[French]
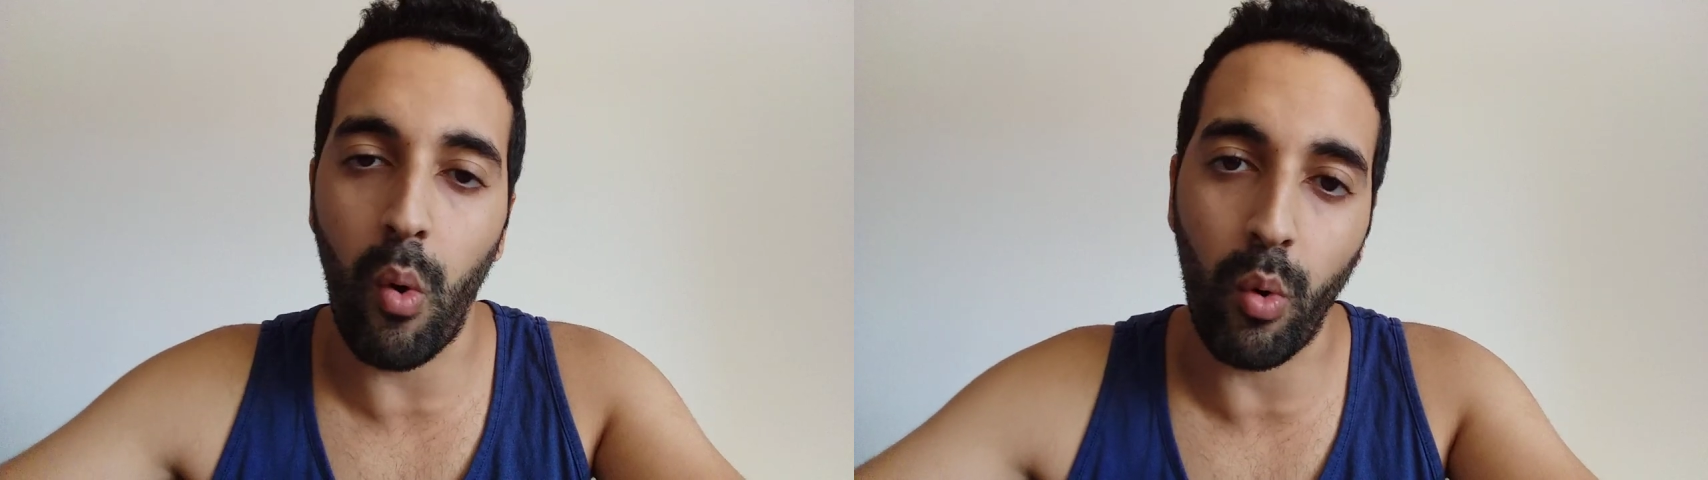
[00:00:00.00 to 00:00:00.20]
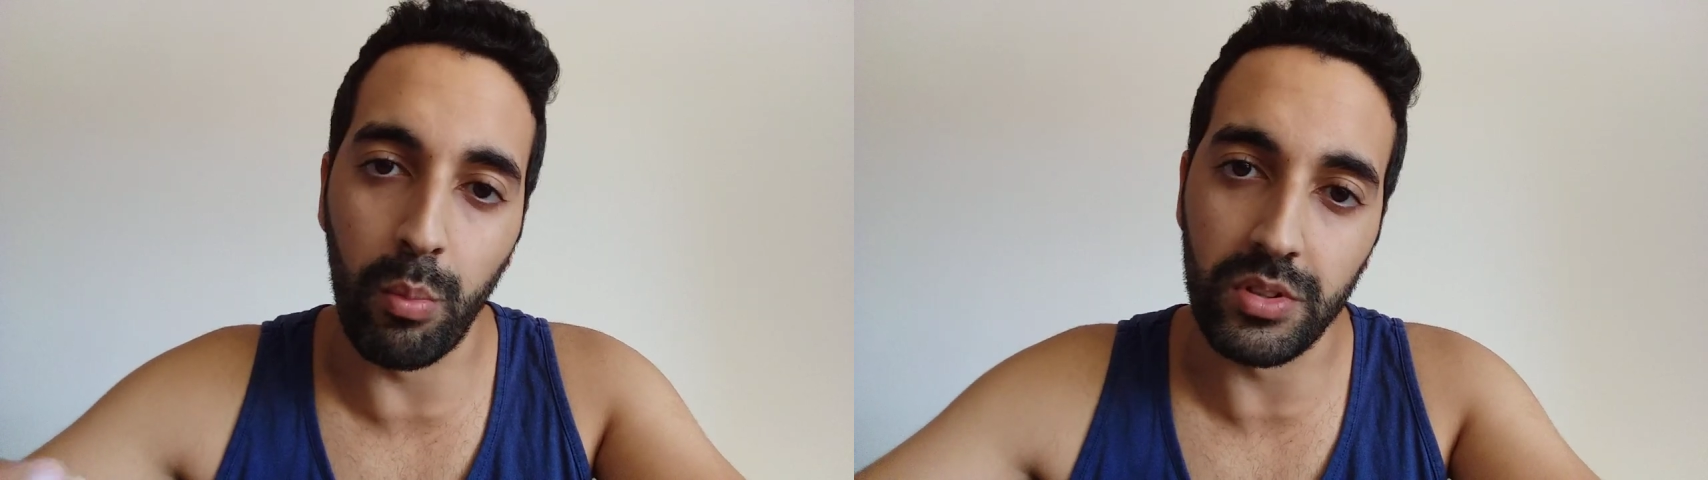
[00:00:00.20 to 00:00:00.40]

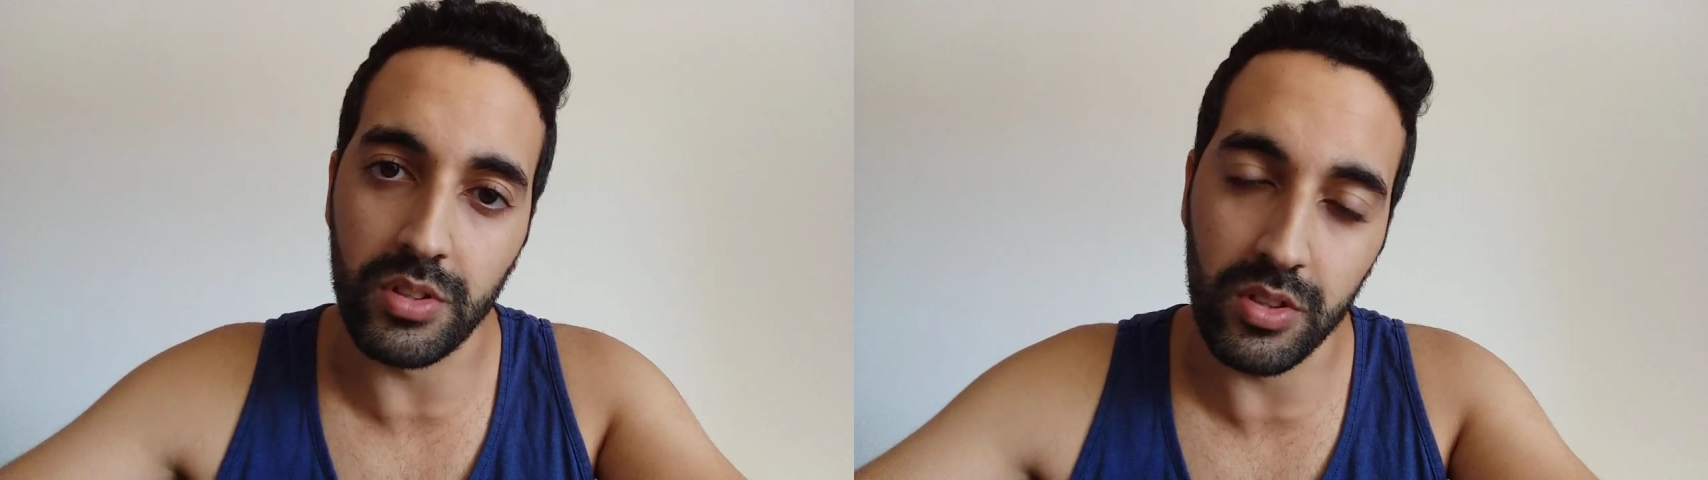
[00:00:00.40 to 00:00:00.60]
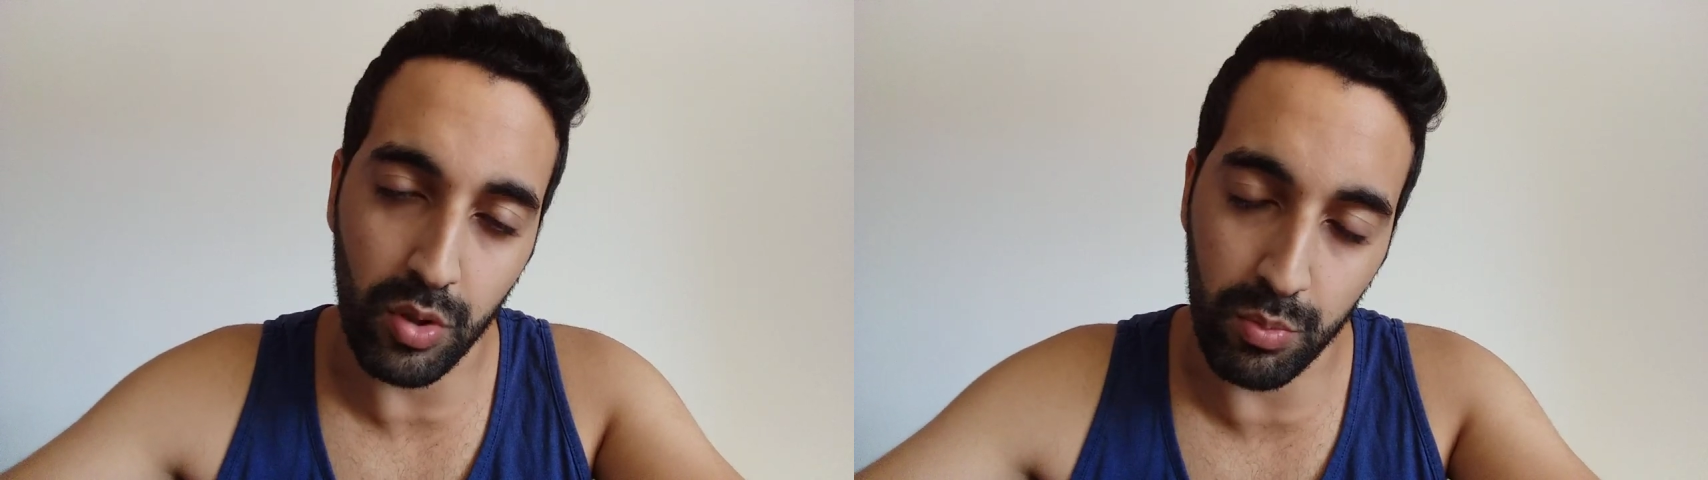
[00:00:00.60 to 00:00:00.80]

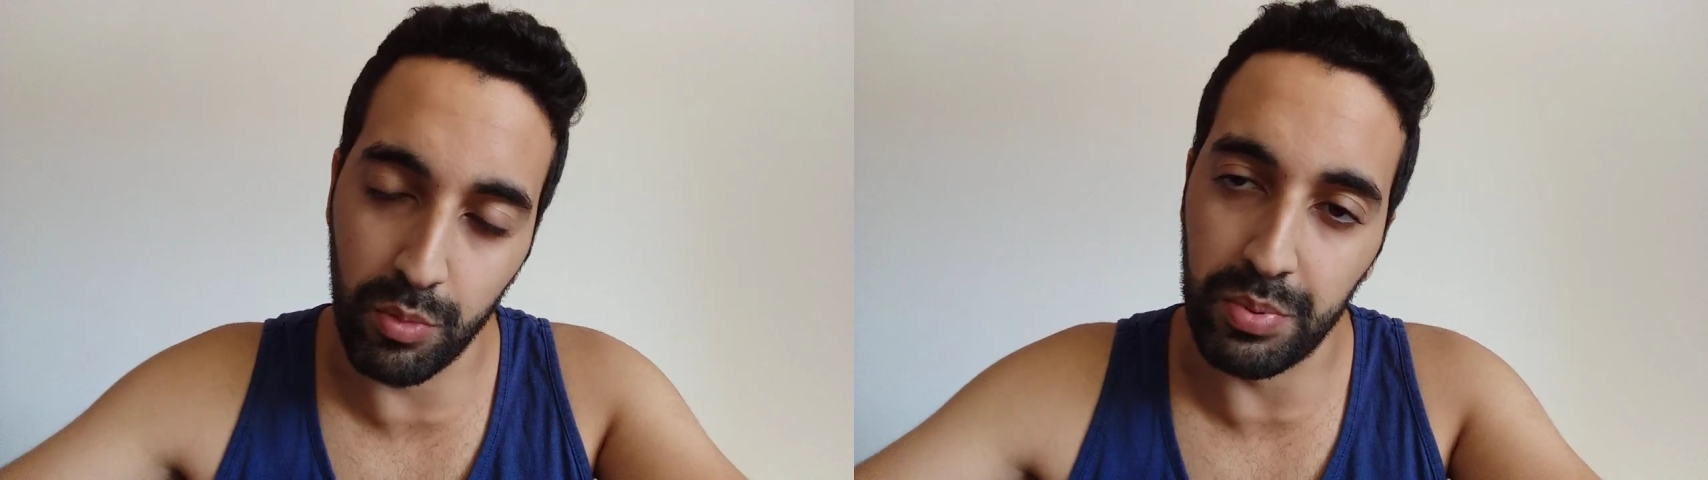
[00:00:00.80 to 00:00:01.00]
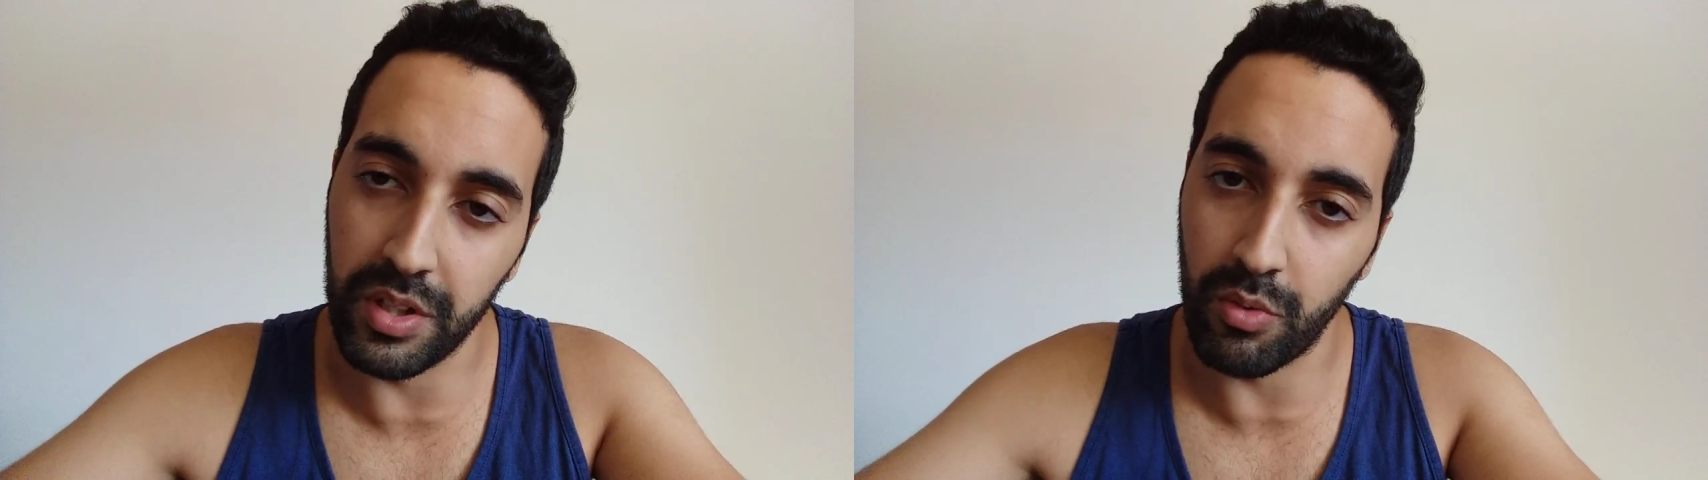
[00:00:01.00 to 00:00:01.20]
recommencer sur le
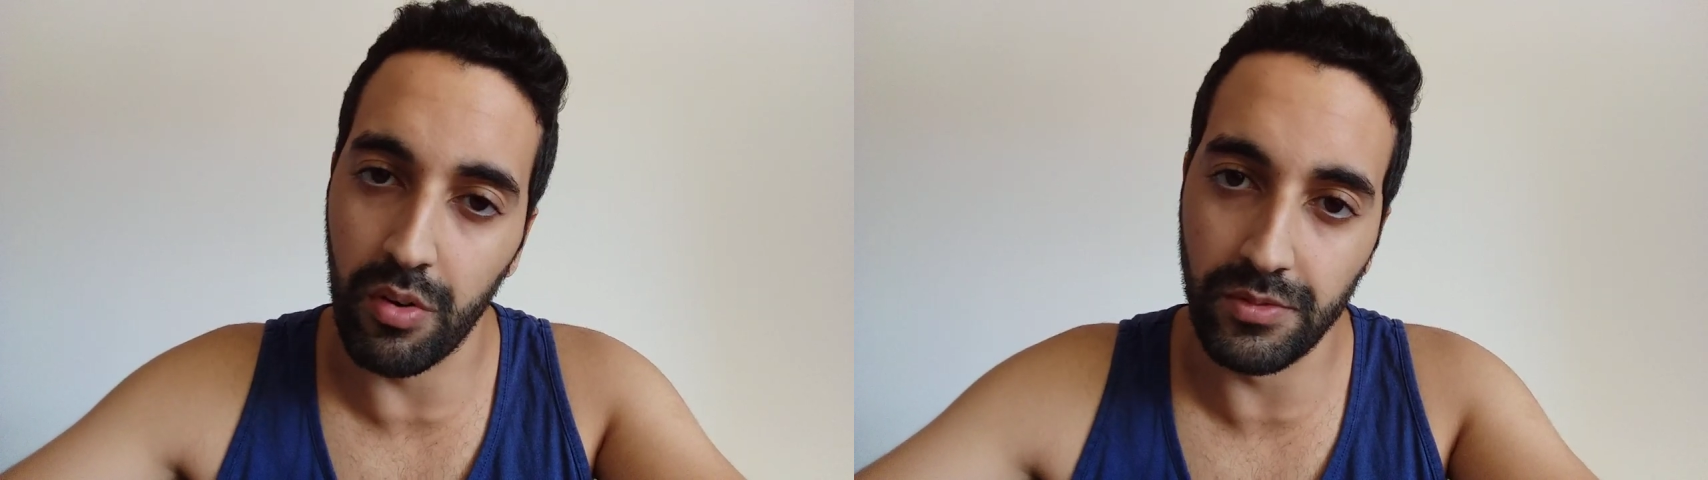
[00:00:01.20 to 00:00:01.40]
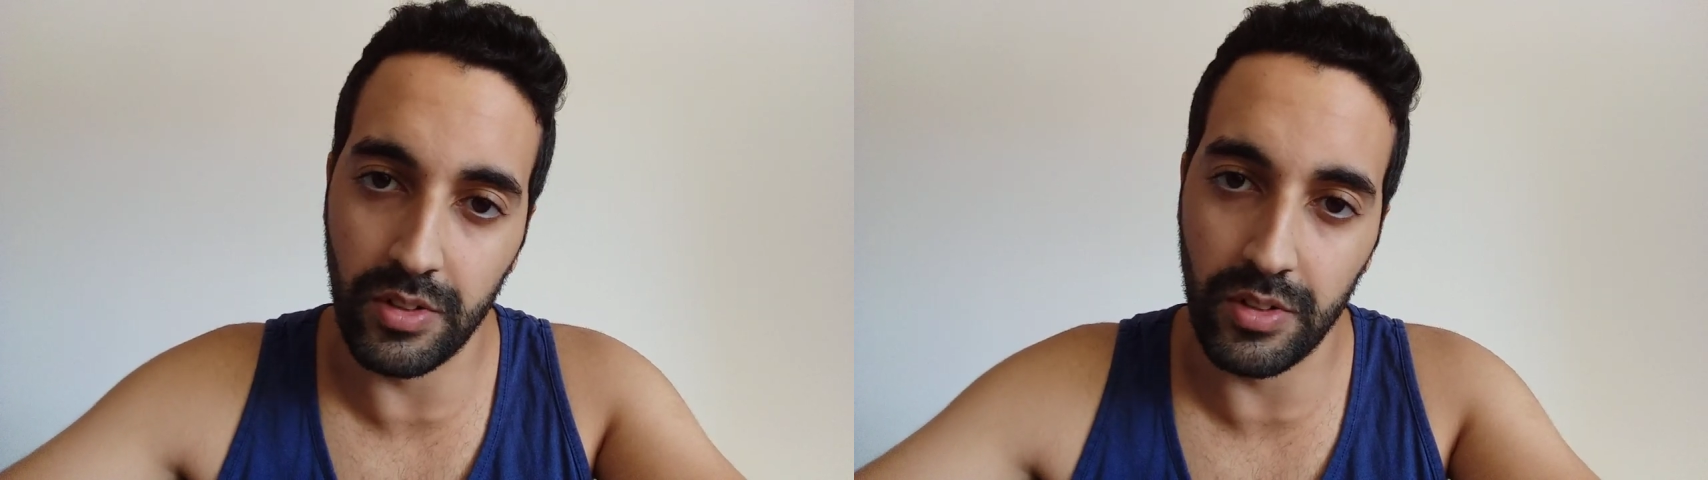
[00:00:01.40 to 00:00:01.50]
bon pied. Quoi.